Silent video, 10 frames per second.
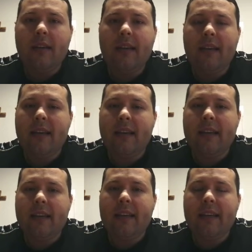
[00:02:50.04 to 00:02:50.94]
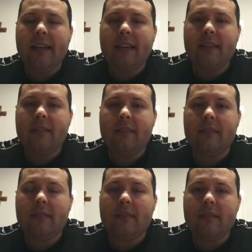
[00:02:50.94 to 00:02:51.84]
eh,
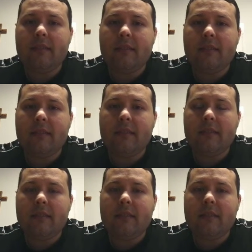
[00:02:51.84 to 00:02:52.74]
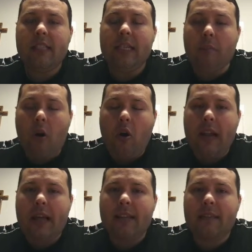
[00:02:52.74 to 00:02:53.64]

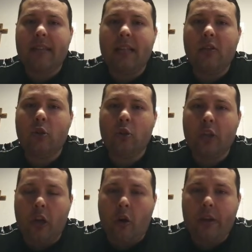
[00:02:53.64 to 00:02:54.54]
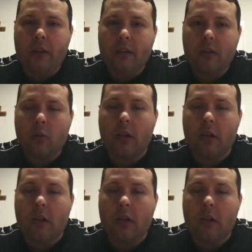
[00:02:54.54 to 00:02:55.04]
dimora dentro di noi